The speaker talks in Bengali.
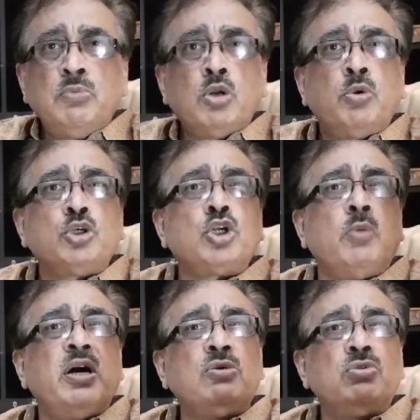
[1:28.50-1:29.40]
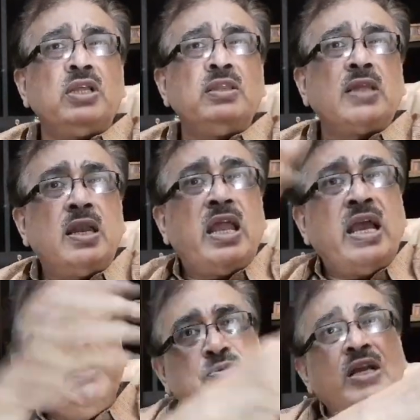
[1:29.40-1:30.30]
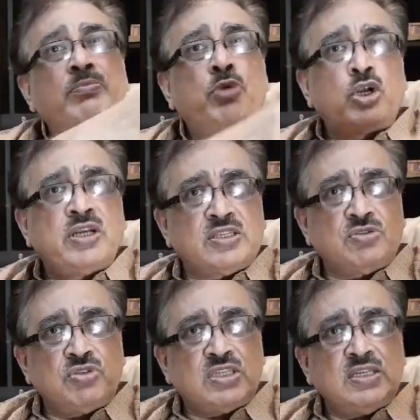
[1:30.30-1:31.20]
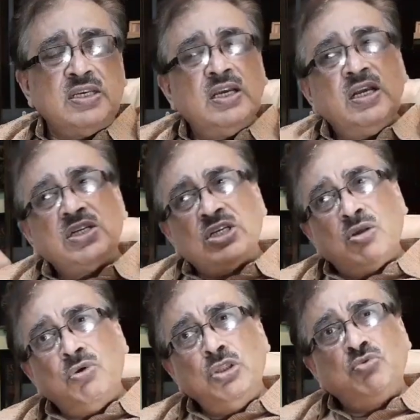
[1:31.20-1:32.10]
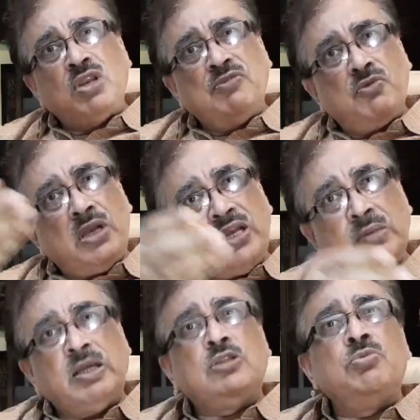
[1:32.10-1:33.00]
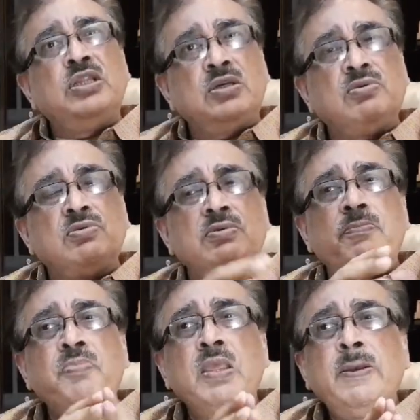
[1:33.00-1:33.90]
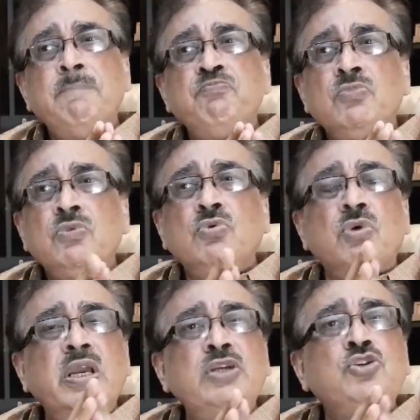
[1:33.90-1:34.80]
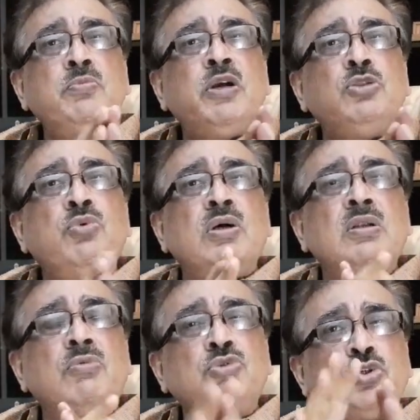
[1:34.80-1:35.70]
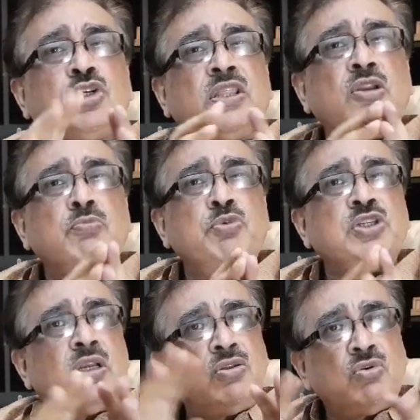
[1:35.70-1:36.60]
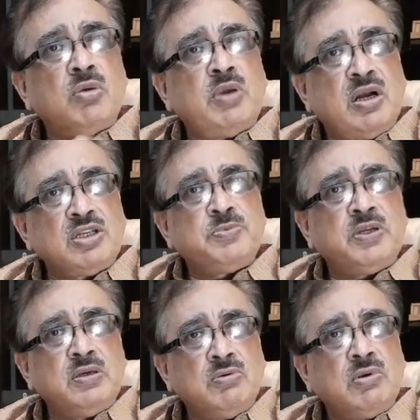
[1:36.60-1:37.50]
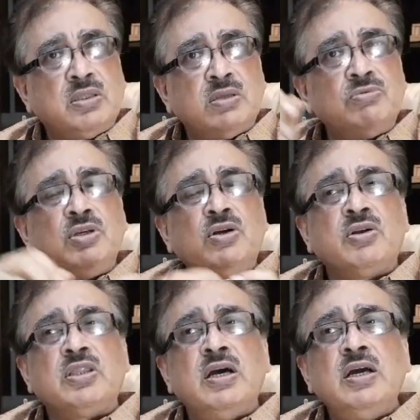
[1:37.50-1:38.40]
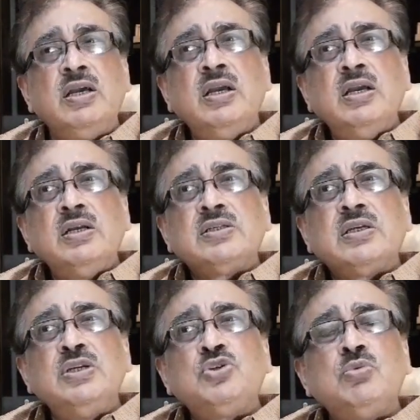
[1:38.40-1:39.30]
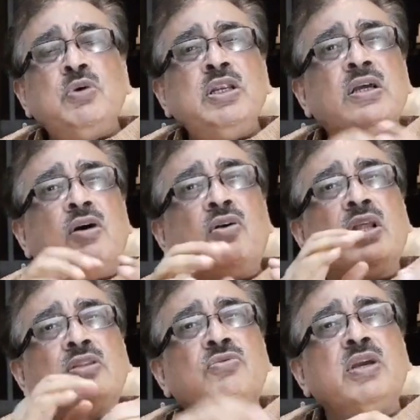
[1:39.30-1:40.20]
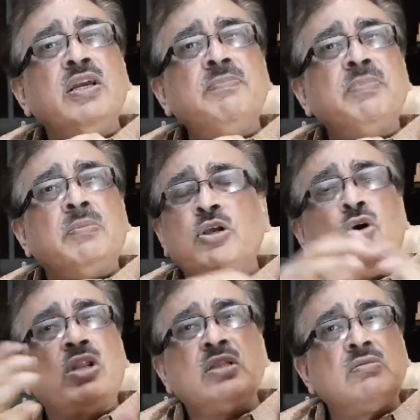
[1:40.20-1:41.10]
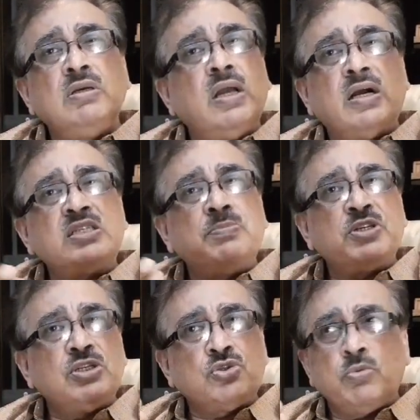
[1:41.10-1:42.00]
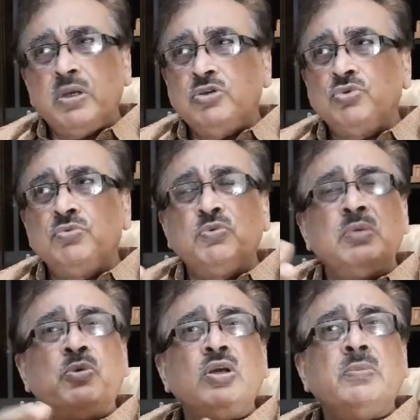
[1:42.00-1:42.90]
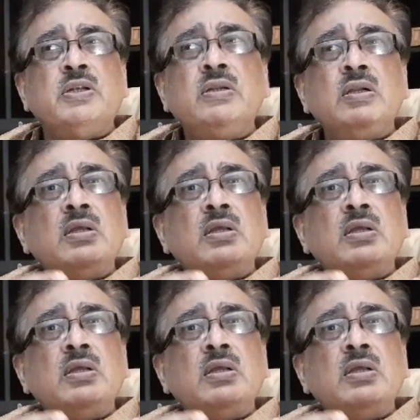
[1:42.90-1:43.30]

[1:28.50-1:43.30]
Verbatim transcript: বড় বড় সভা করতেন তার লাইভ ব্রডকাস্ট হচ্ছে সেটাও কিন্তু টেলিফোন লাইনের মাধ্যমে নিতে হতো তো এই সময় দু উনিশশো সালে তখন আমি আকাশবাণী কলকাতার অধিকর্তা সেই সময় না হঠাৎ করে মানে হঠাৎ এই আগস্ট মাসের সময় যদ্দূর মনে পড়ে আমার